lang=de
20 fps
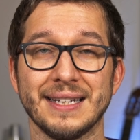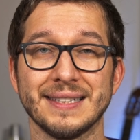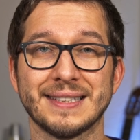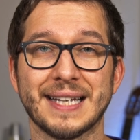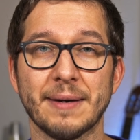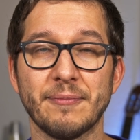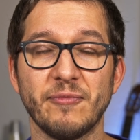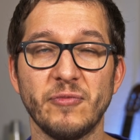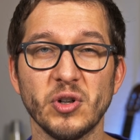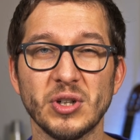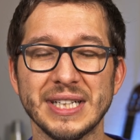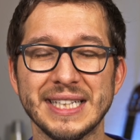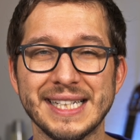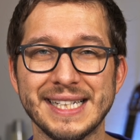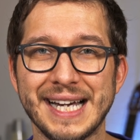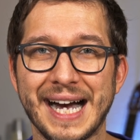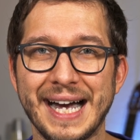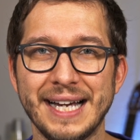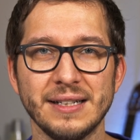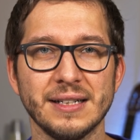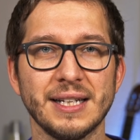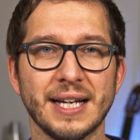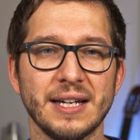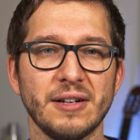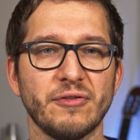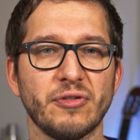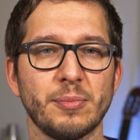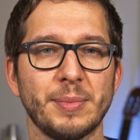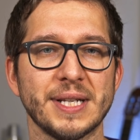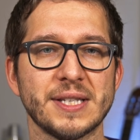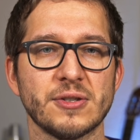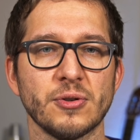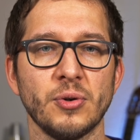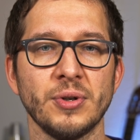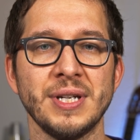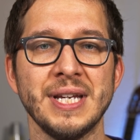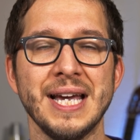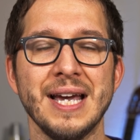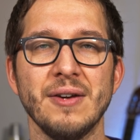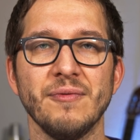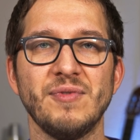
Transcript: Es gab wirklich keinerlei Informationen,